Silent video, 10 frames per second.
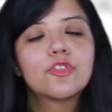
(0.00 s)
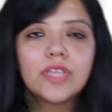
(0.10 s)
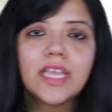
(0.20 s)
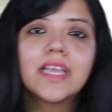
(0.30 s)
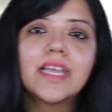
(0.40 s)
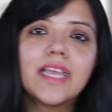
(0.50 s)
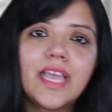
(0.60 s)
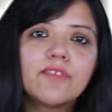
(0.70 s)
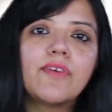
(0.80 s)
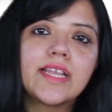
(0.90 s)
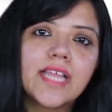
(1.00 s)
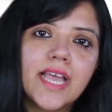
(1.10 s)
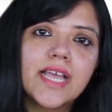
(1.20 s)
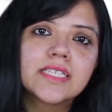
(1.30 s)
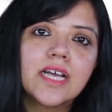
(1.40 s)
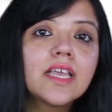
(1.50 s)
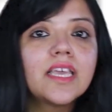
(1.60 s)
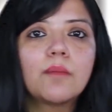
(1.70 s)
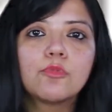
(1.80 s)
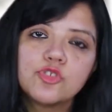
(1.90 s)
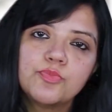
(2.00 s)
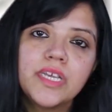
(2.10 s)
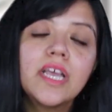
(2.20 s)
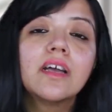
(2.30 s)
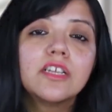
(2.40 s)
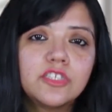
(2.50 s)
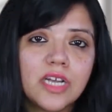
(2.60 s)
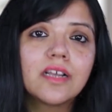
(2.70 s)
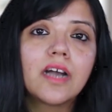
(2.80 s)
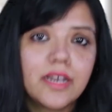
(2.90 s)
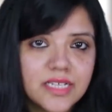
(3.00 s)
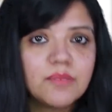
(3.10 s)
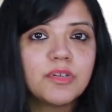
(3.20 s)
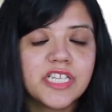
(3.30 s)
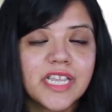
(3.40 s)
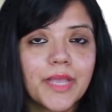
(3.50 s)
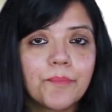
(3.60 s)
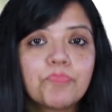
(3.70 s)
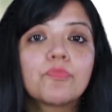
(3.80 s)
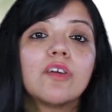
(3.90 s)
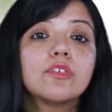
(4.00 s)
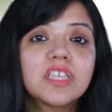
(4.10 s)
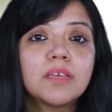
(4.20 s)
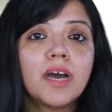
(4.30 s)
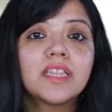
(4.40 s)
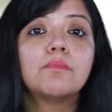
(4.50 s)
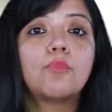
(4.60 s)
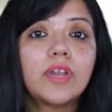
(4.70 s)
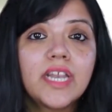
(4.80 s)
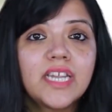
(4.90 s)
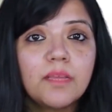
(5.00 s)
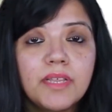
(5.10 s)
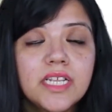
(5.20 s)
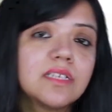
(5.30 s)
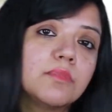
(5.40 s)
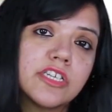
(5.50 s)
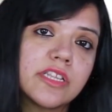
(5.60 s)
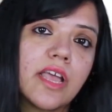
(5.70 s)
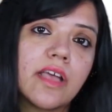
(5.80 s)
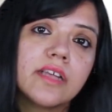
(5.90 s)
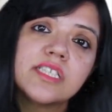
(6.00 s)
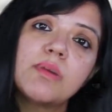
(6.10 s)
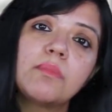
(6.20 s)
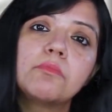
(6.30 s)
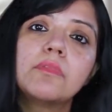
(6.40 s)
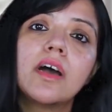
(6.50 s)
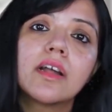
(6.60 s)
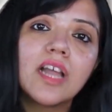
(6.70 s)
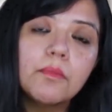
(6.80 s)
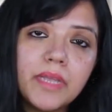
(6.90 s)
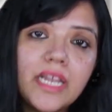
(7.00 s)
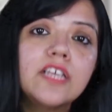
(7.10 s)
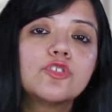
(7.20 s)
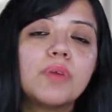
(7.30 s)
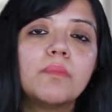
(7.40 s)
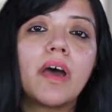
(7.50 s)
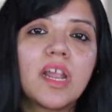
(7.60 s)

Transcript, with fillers: तो ये एक फ़ायदा है इसका कि आप कुछ भी जंक खाने से बचेंगे उसके बाद आप मॉर्निंग टी पीने से बचते हैं जब आप अपना अगला मील ही सुबह